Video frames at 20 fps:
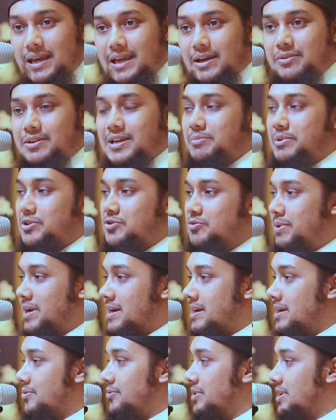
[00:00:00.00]
এখন আমি একটু
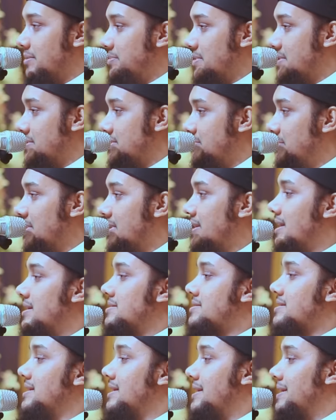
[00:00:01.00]
ব্যাখ্যা করি আপনাদের সামনে
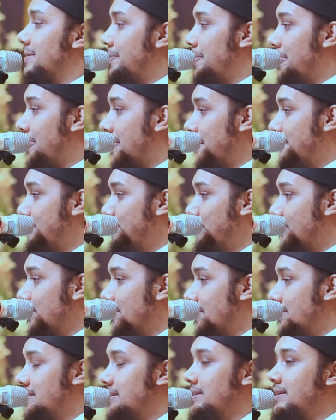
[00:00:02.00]
এখলাস কি
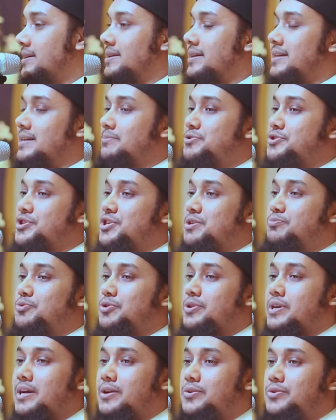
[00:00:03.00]
দিনই এলেম শিখব
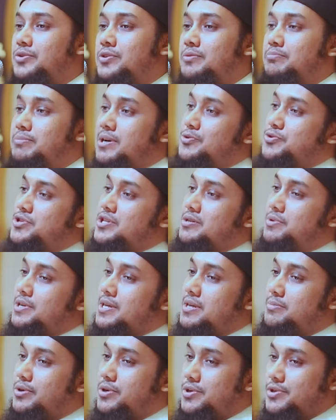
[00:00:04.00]
কেন মানুষ
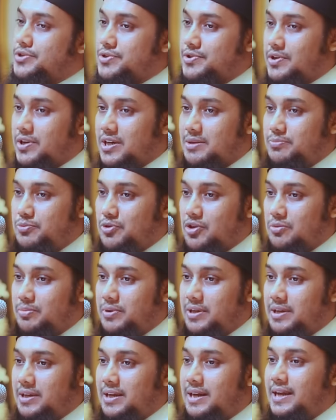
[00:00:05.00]
আমাকে বড় স্কলার
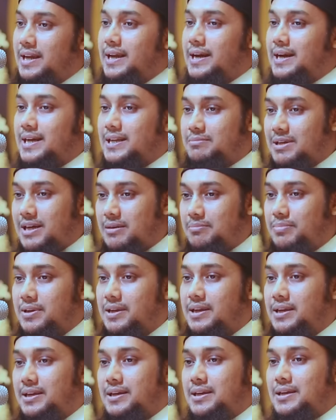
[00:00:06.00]
বলবে এটা
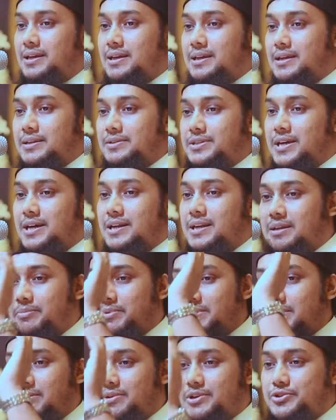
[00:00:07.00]
ভাবলেই জাহান
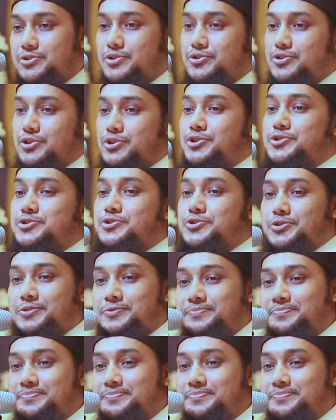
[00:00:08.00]
নামে যাওয়ার জন্য যথেষ্ট